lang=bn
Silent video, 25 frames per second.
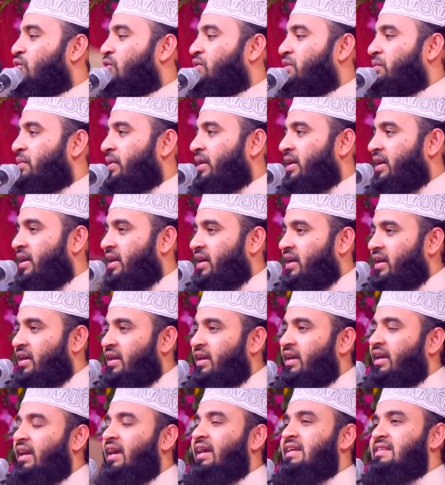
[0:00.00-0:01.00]
করতে পারে না
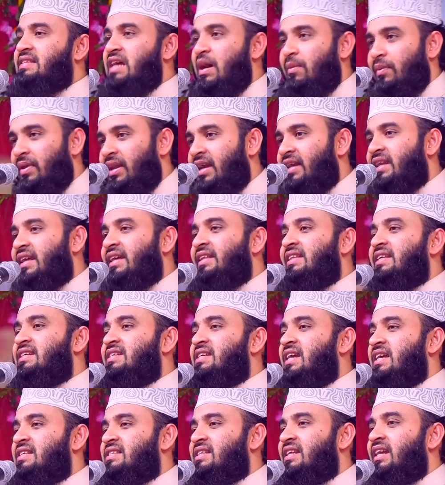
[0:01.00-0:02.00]
এই ঝামেলাটা
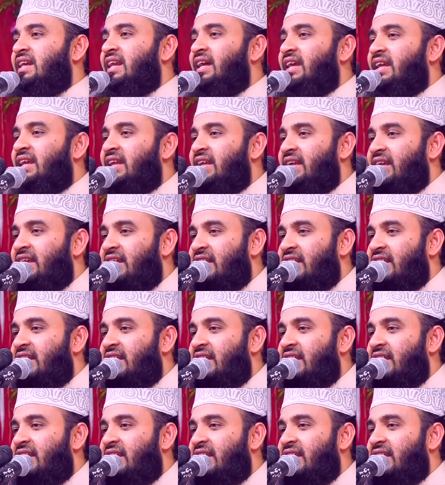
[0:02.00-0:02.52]
এদেশে আছে না নাই